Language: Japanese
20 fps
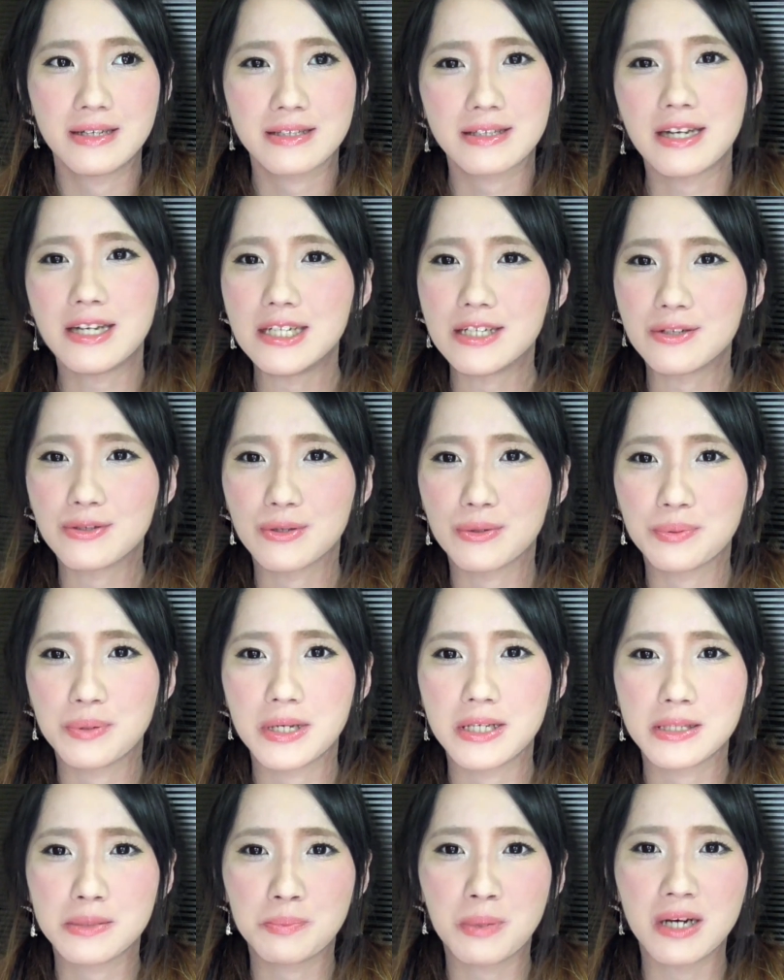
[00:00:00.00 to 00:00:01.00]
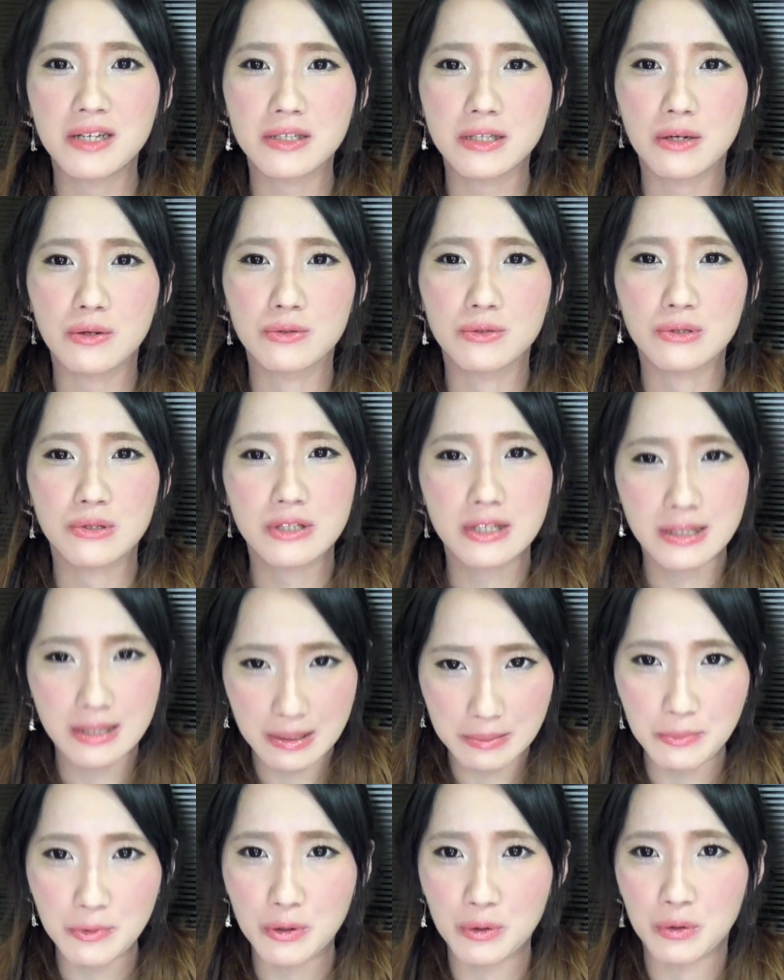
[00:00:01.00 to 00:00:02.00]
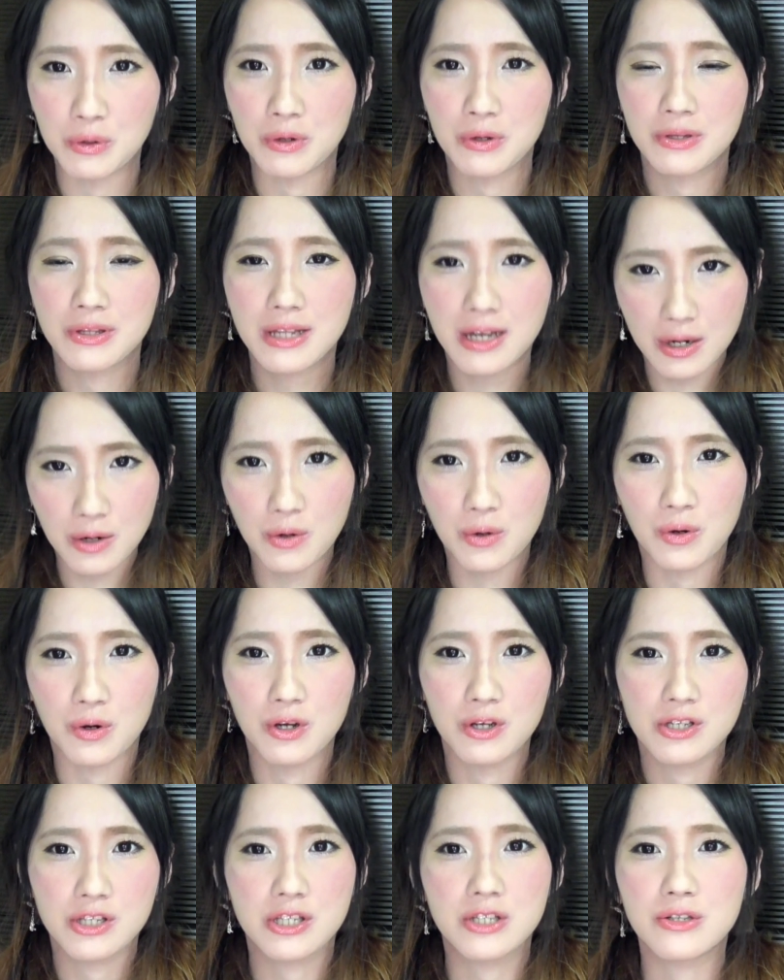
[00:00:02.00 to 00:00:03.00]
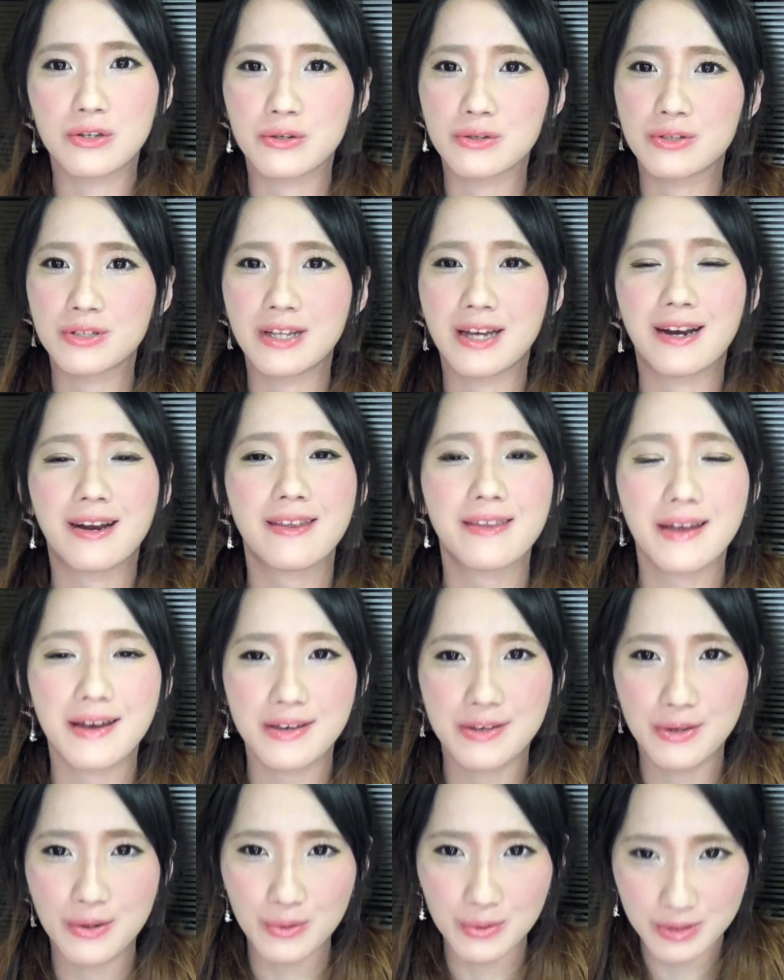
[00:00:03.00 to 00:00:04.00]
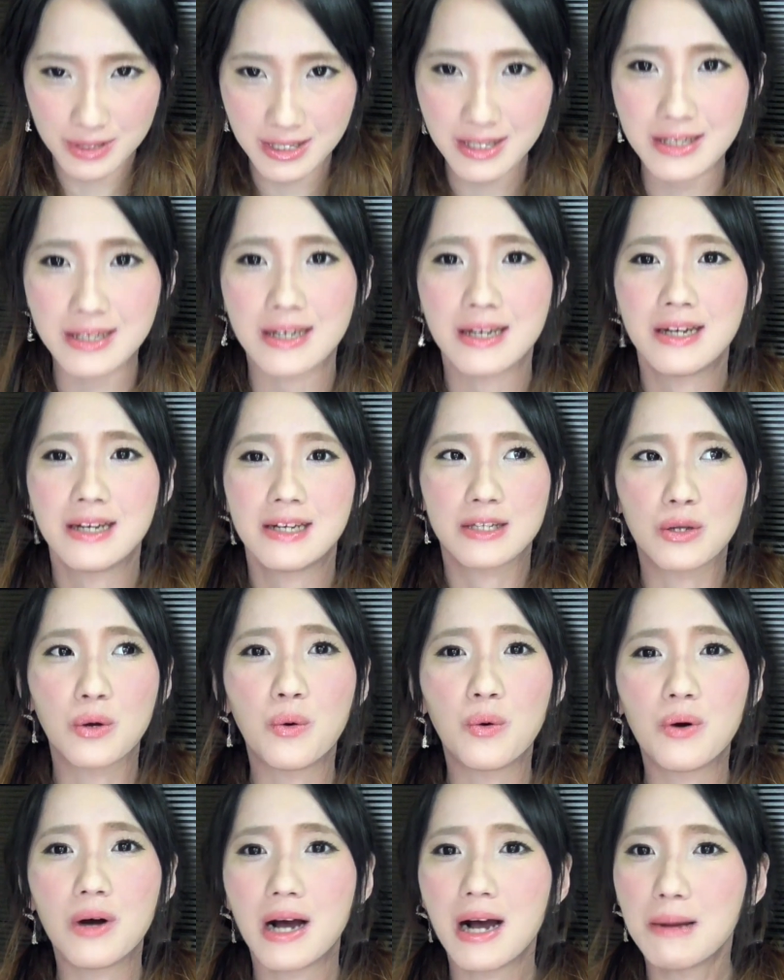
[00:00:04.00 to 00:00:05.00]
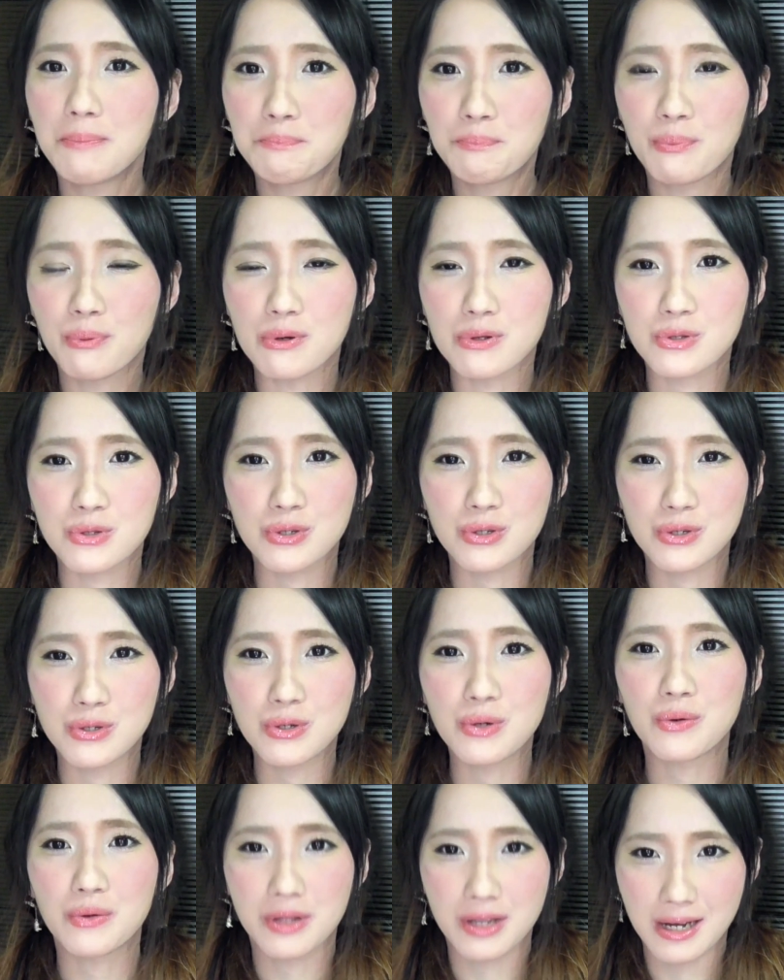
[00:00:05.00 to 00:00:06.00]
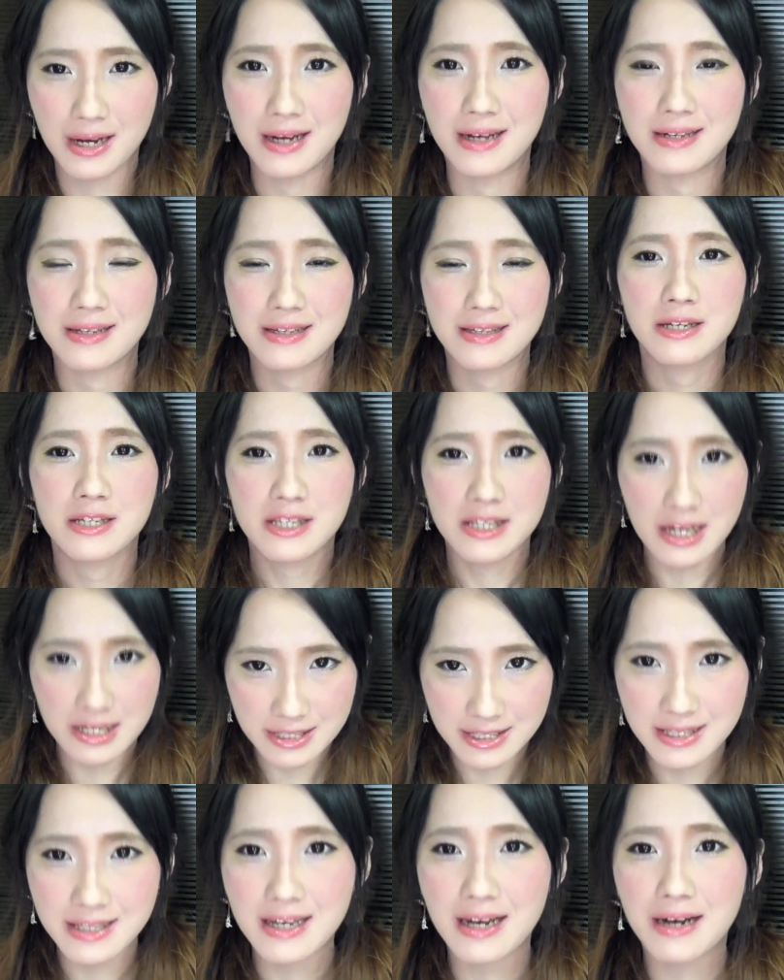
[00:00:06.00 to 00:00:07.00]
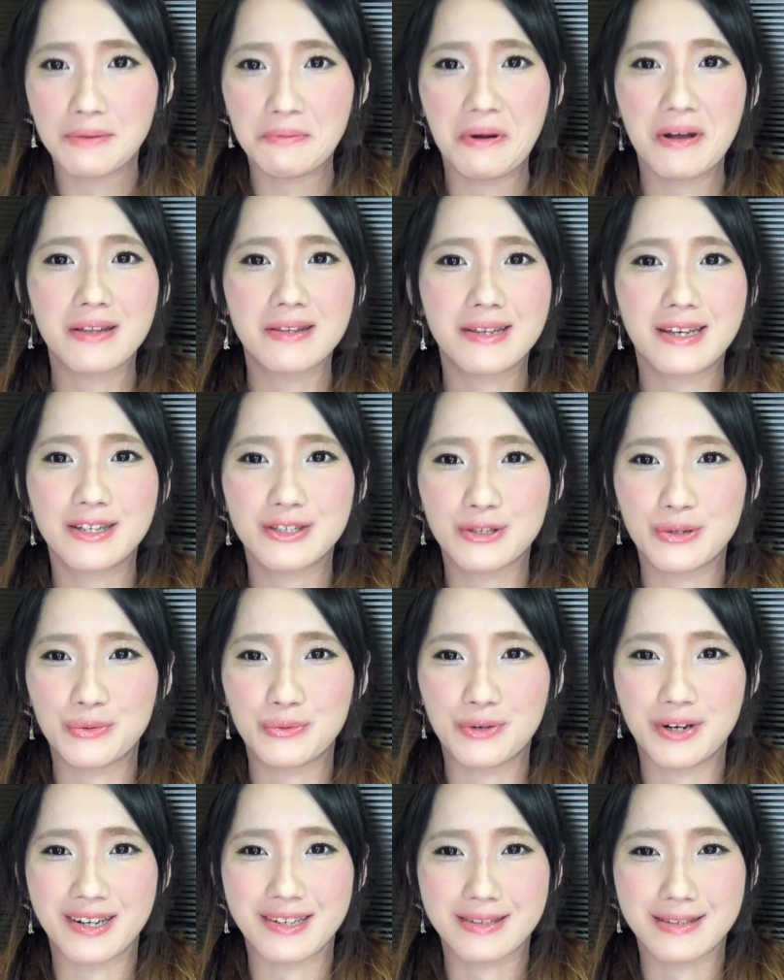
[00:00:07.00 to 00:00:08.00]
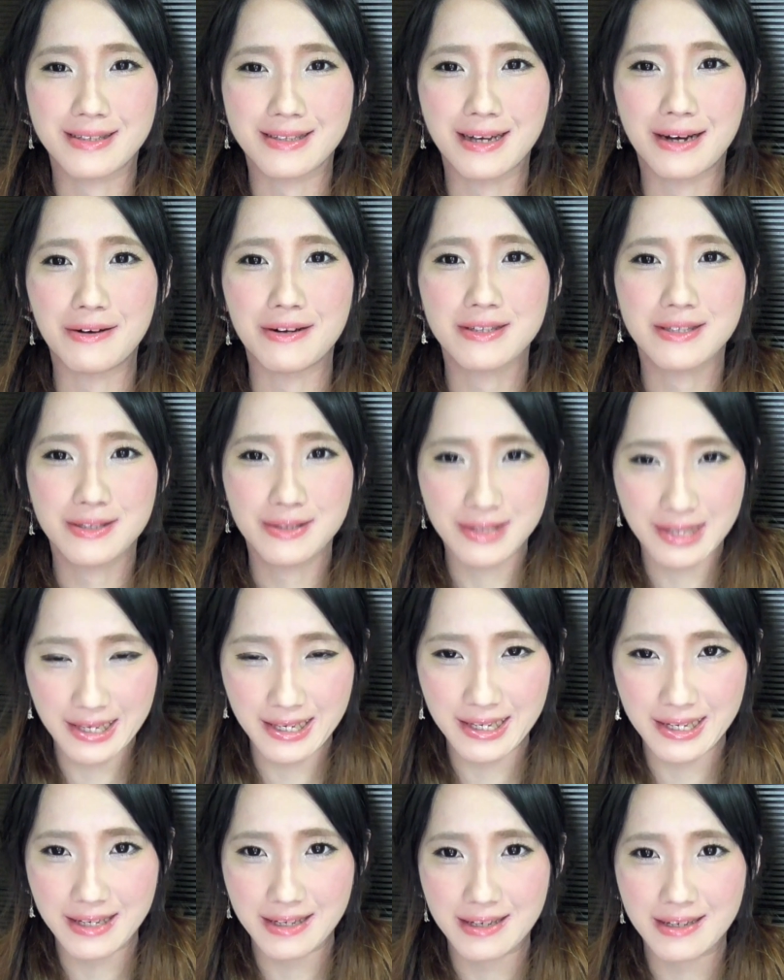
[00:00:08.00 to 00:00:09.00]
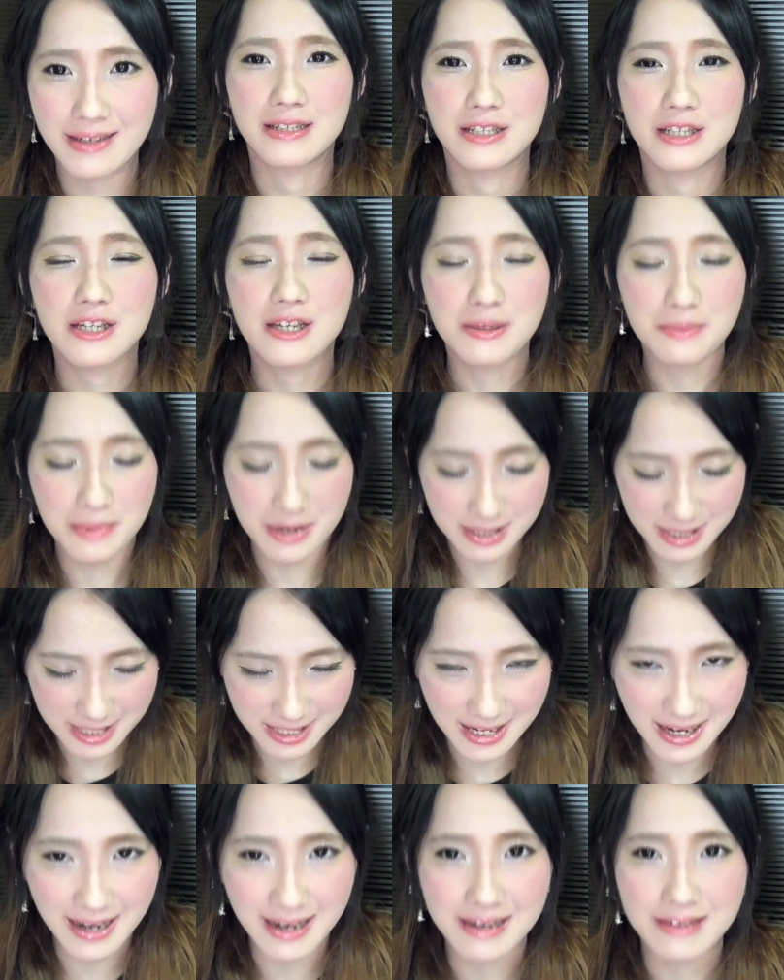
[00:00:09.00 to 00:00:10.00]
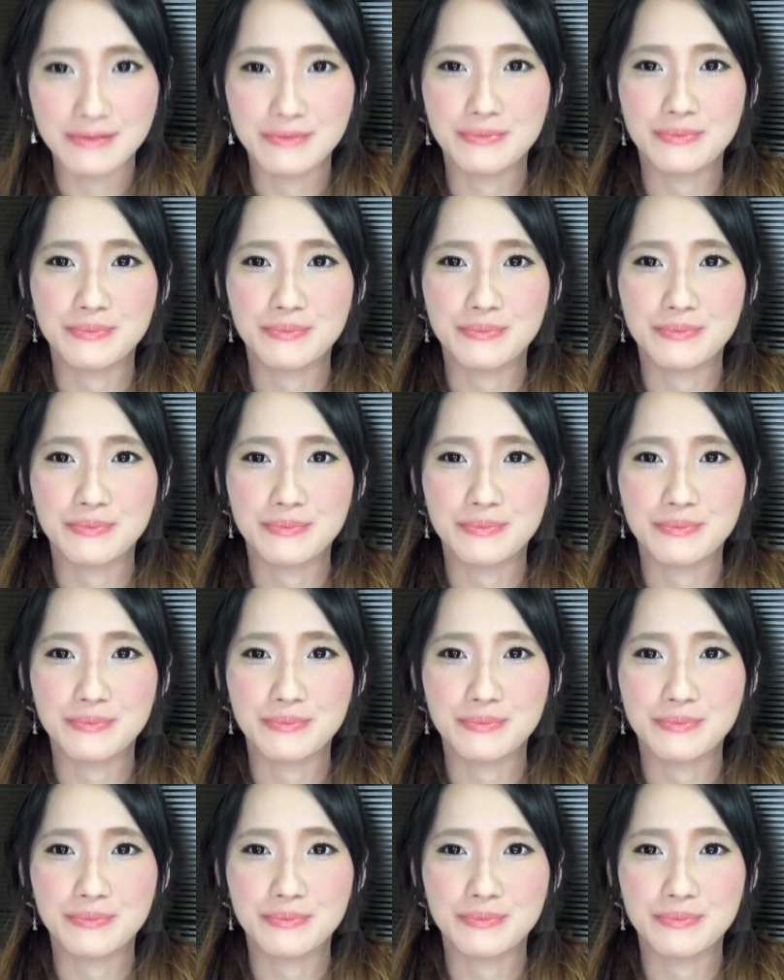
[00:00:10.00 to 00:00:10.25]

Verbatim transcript: 最後のフェイスパウダーをのせてもなお白くならないようにトーンアップをするような下地やファンデーションは使わずにいきました。